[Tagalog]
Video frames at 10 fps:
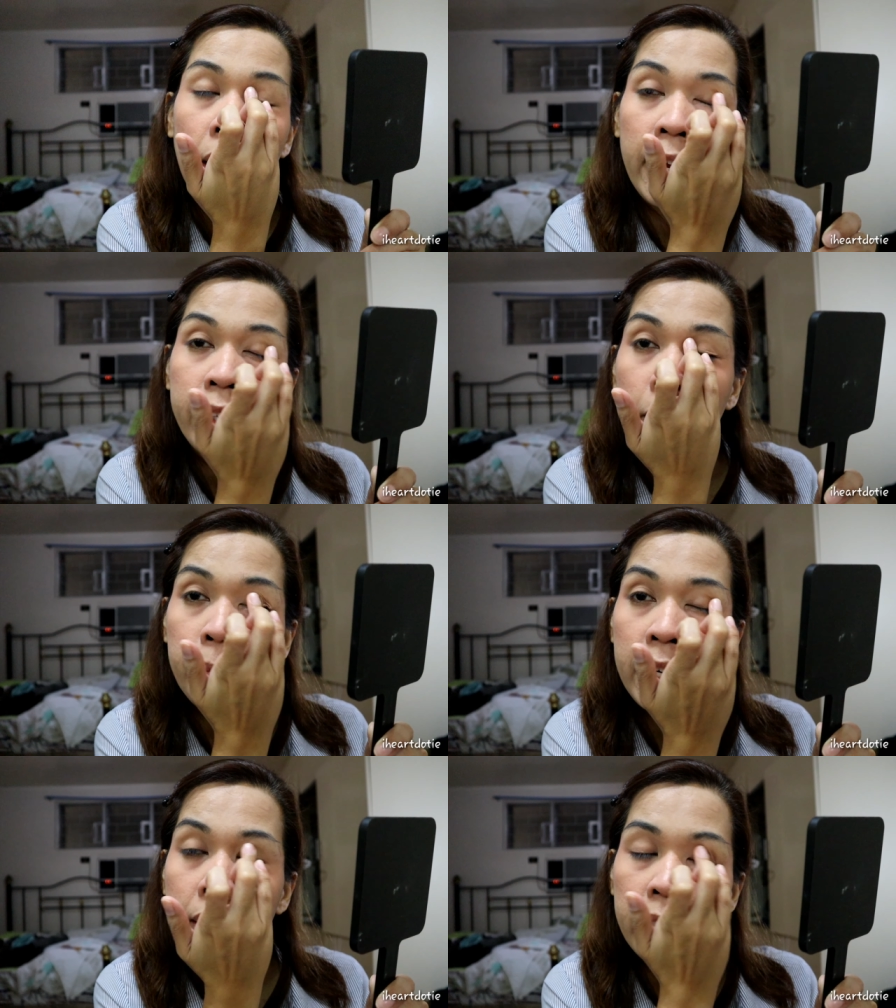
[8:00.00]
At
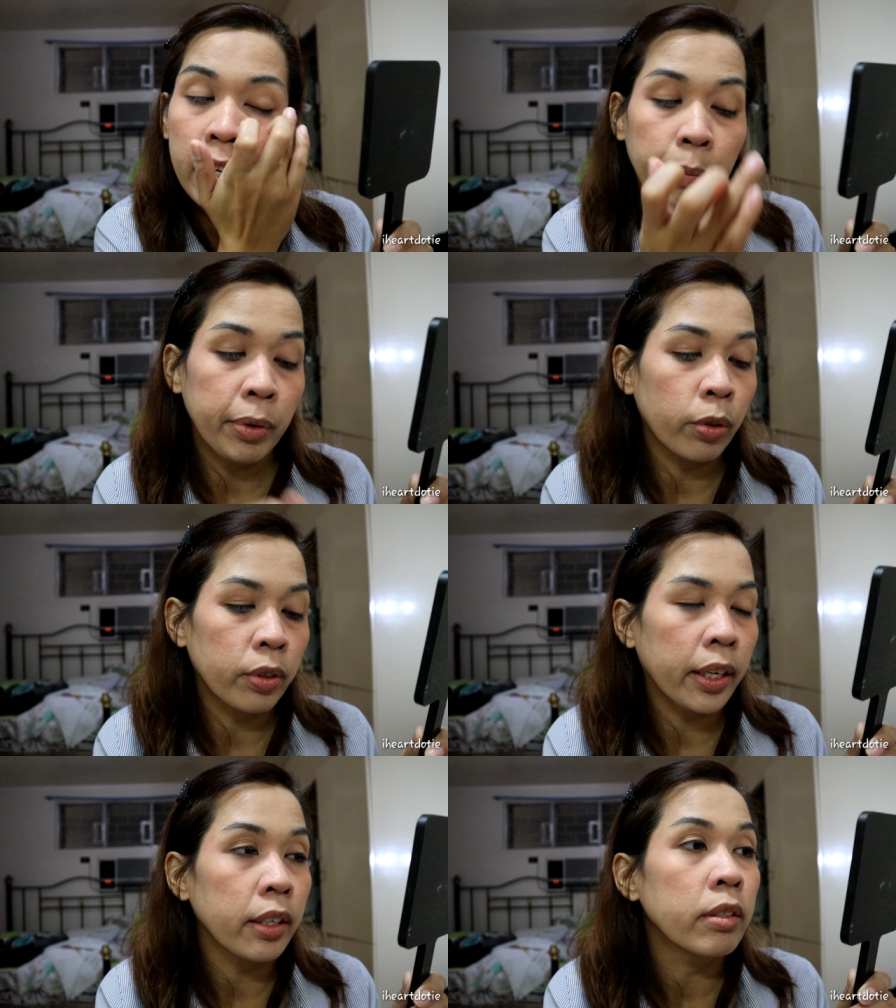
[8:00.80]
kamay lang ginamit ko,
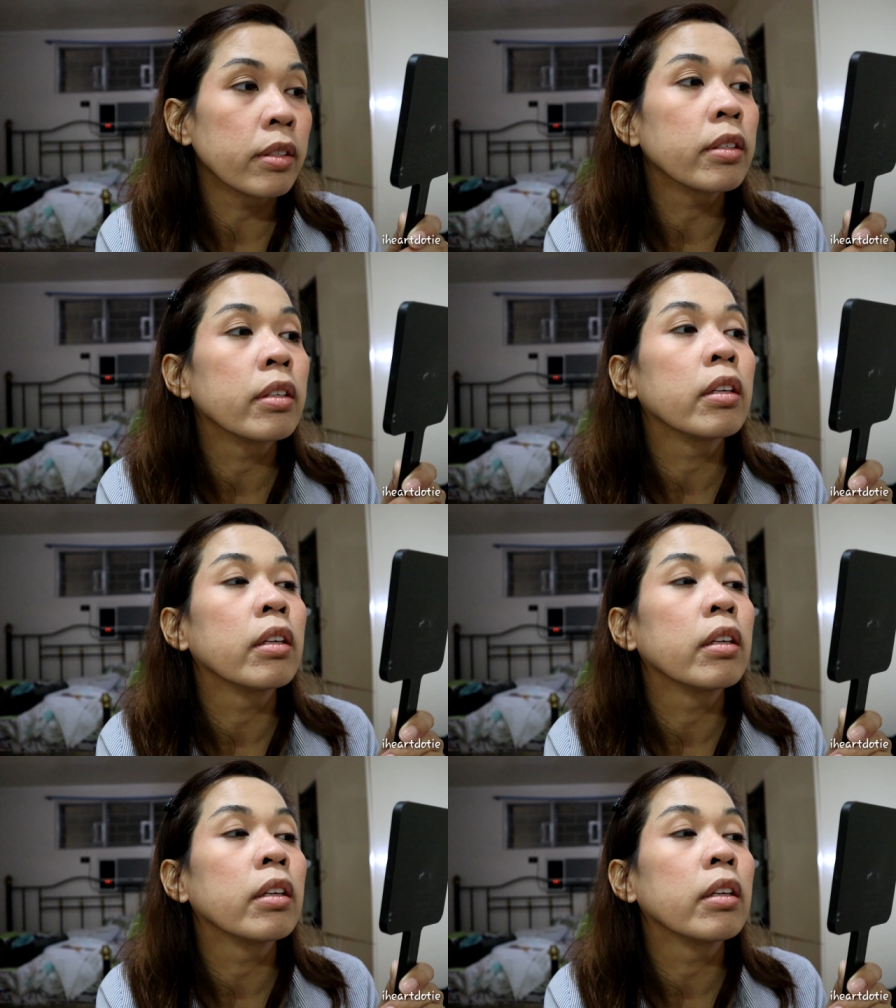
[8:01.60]
guys.